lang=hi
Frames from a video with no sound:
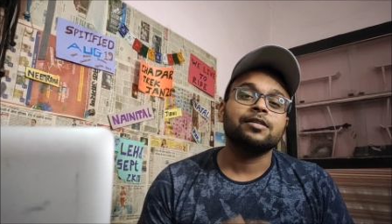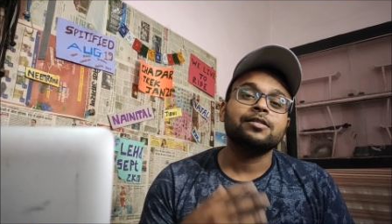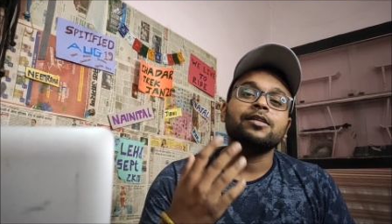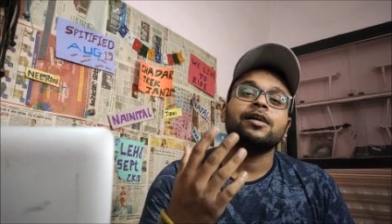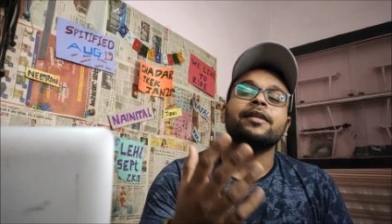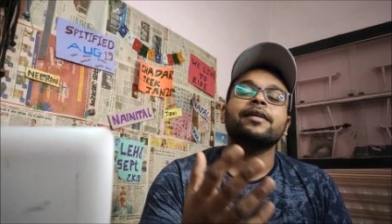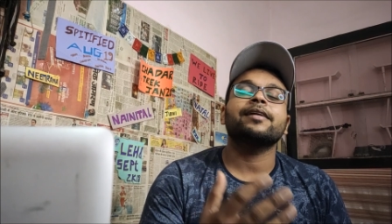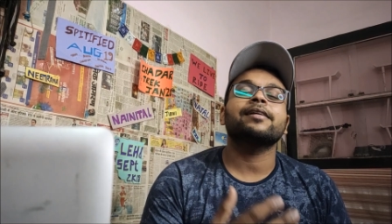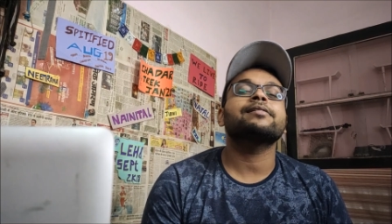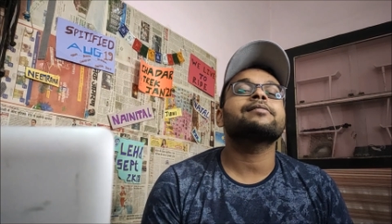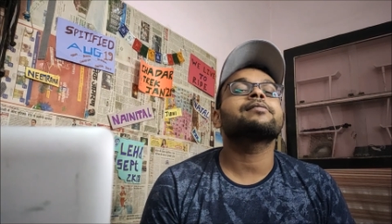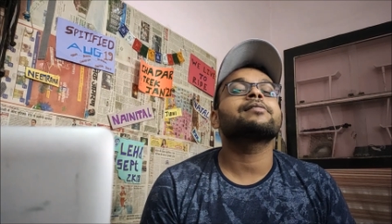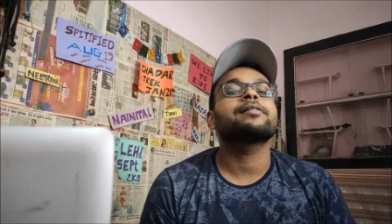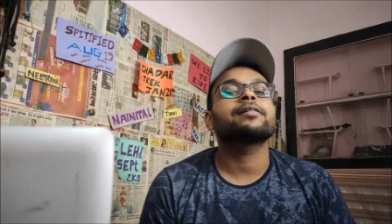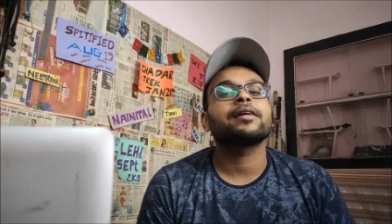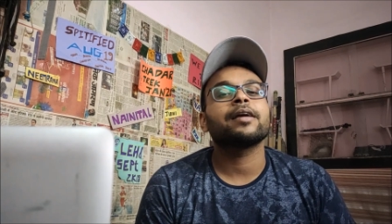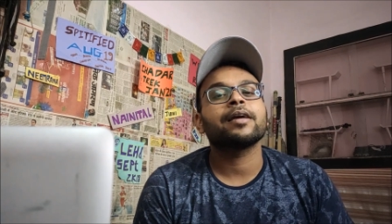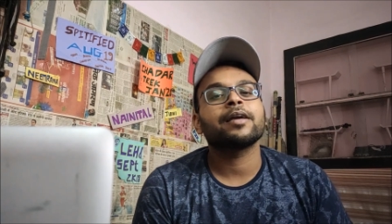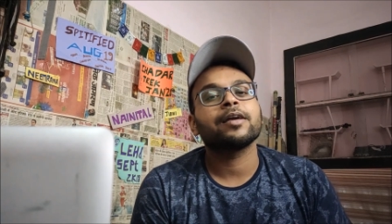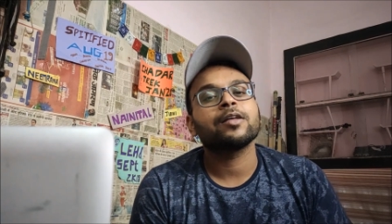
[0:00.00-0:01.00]
जिस तरीके से
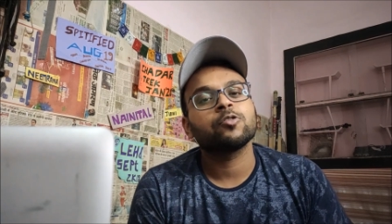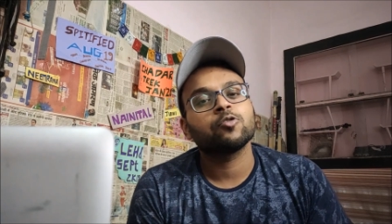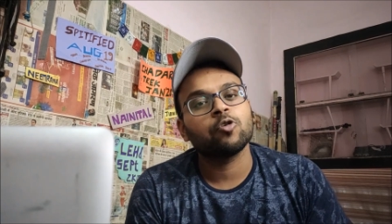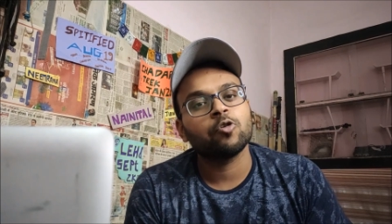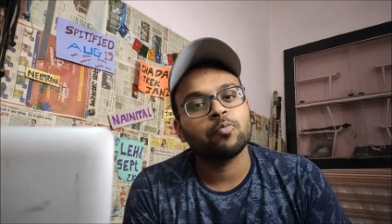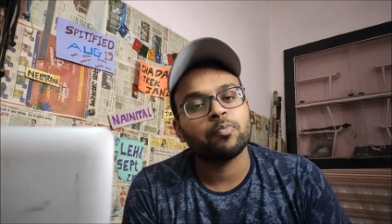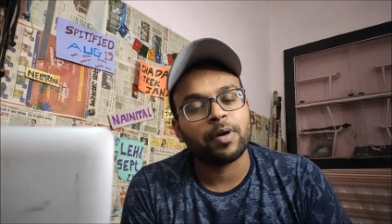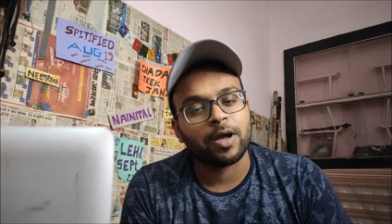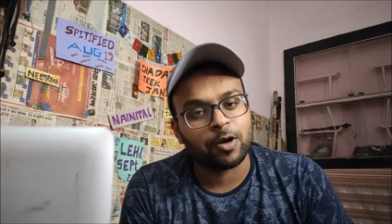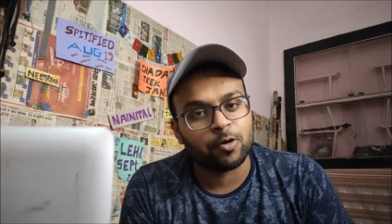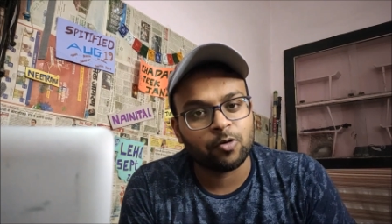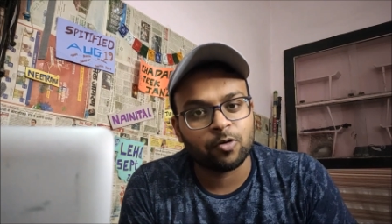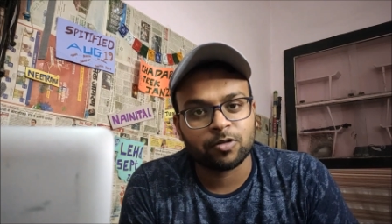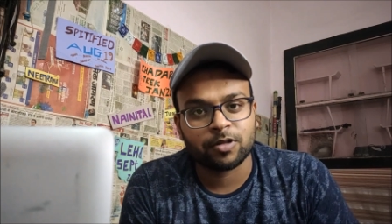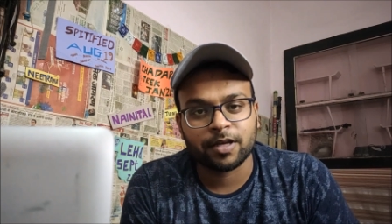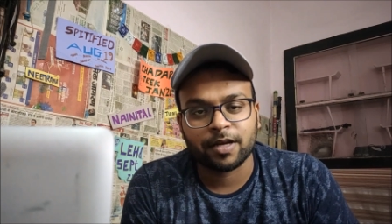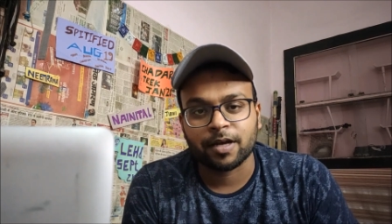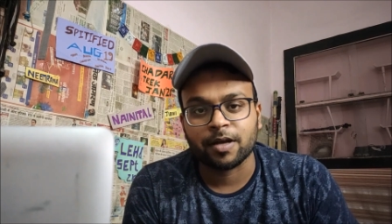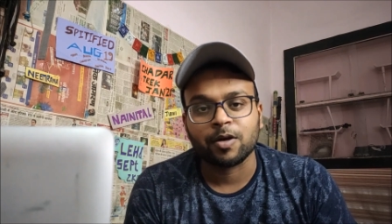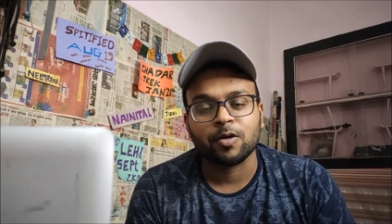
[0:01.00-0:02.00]
सिक्के के दो पहलू
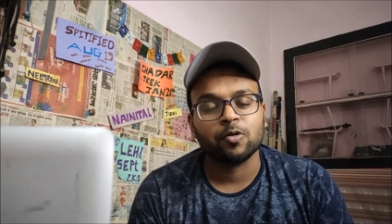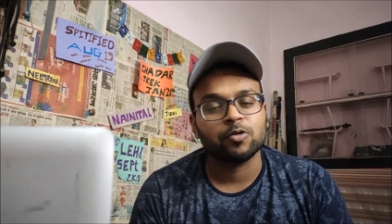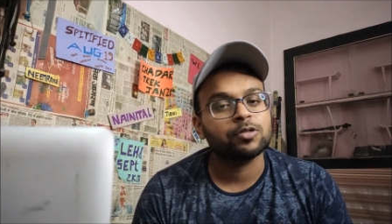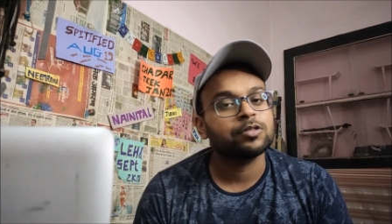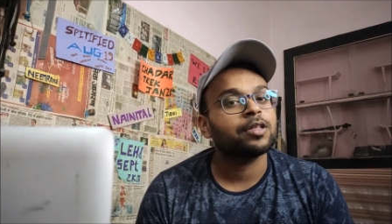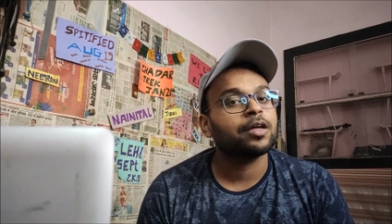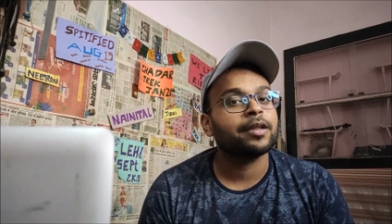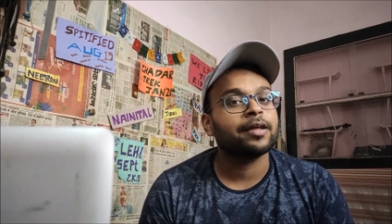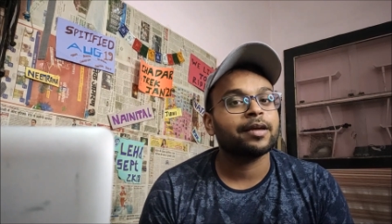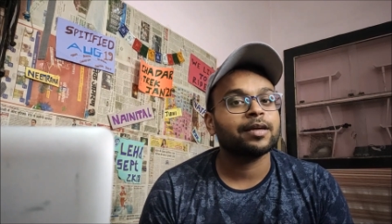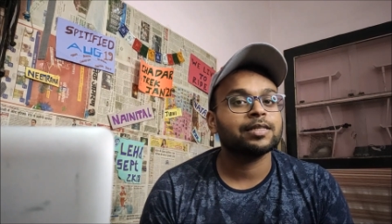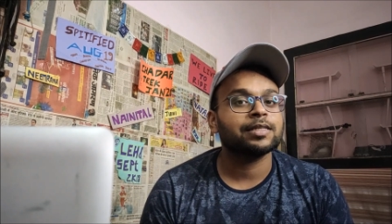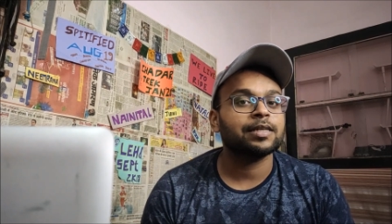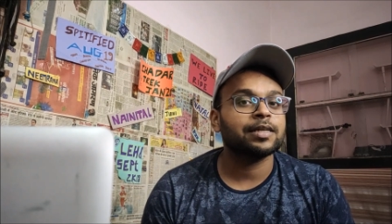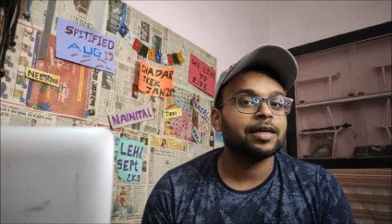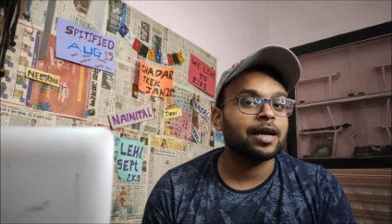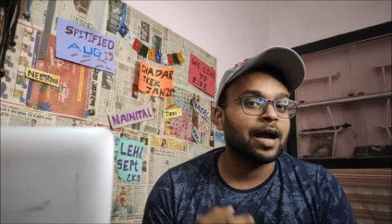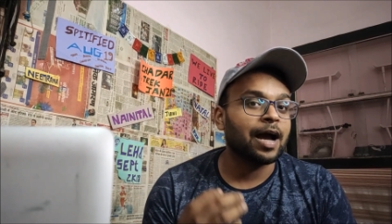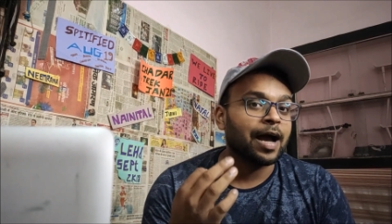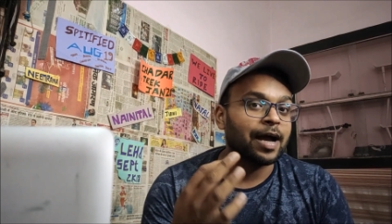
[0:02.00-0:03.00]
होते हैं उसी तरीके
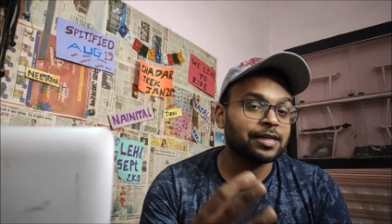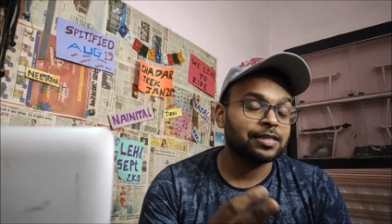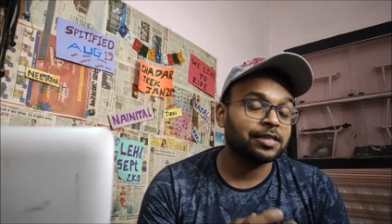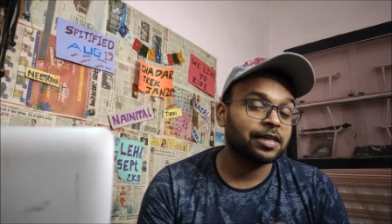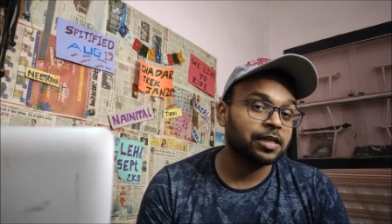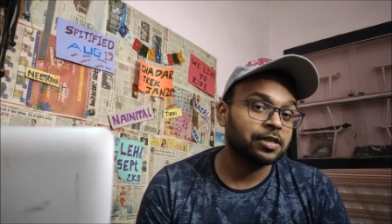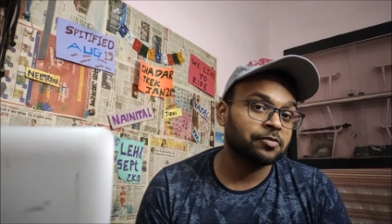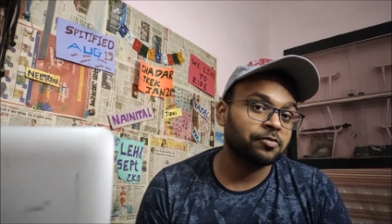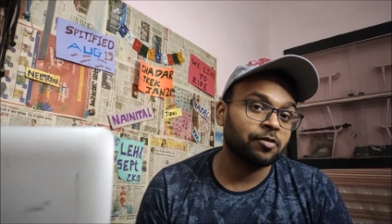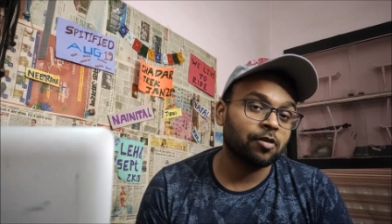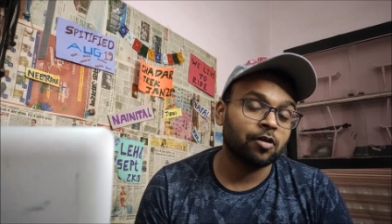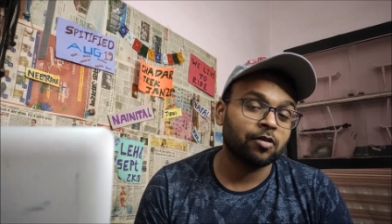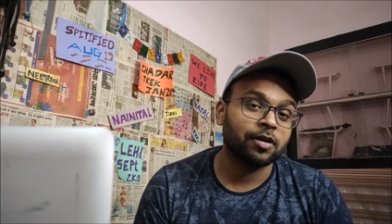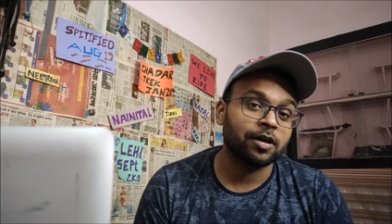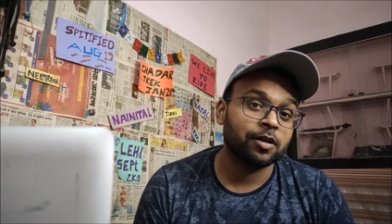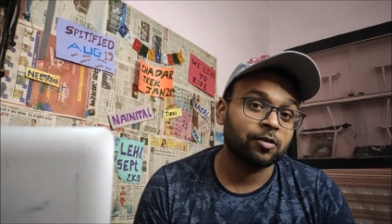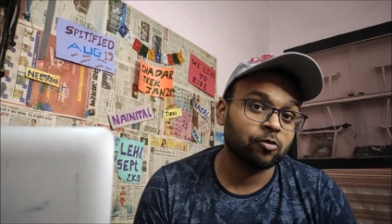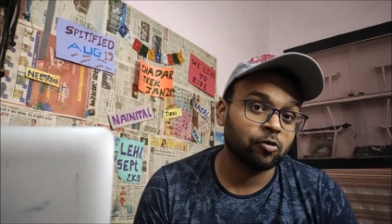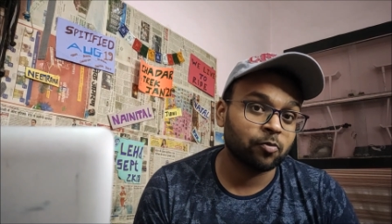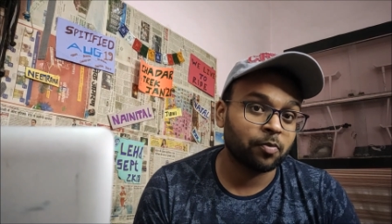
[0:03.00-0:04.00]
से आज के इस व्लॉग
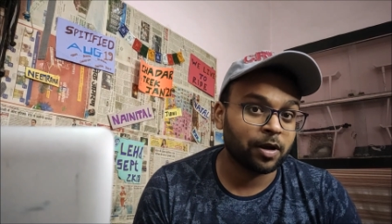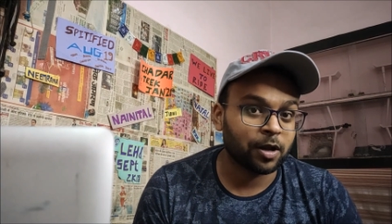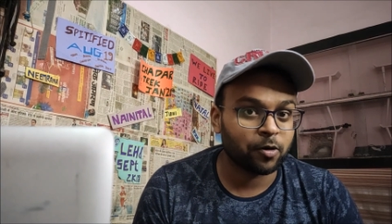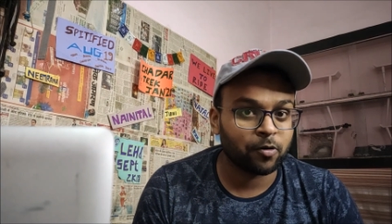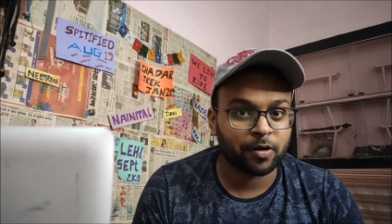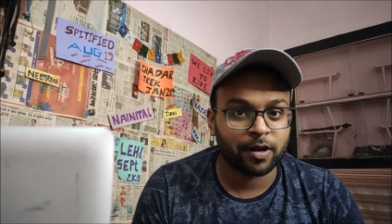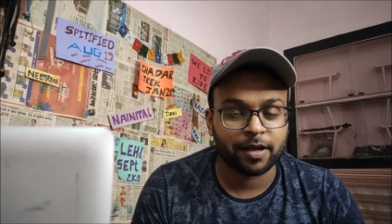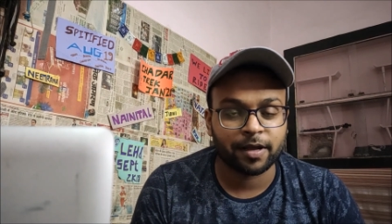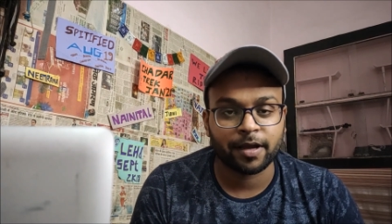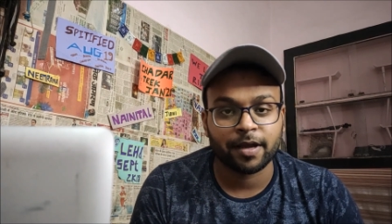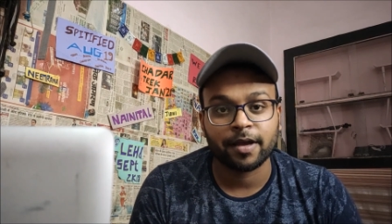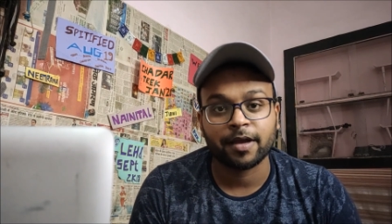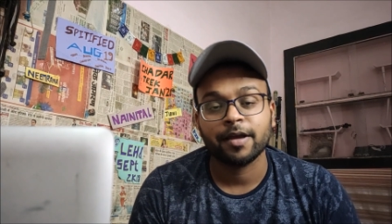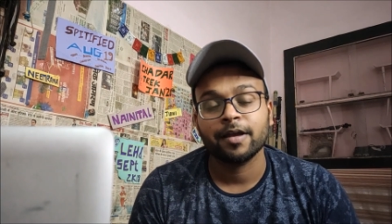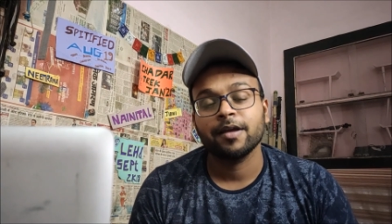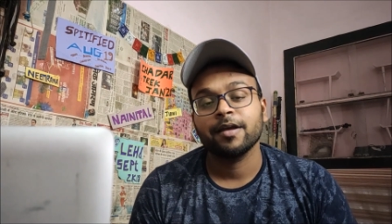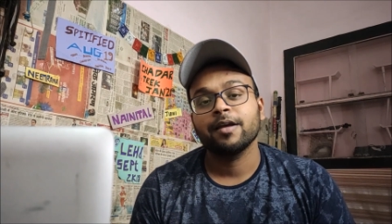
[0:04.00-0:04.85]
के दो पहलू रहेंगे